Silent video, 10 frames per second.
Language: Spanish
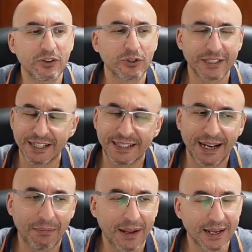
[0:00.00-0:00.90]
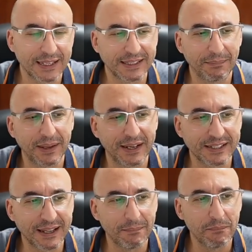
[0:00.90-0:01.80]
No obstante, las blancas también
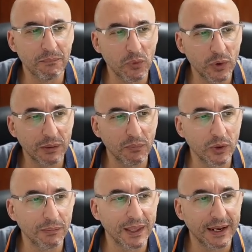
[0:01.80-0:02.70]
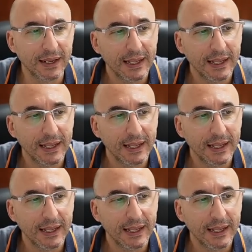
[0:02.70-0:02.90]
están muy, muy bien.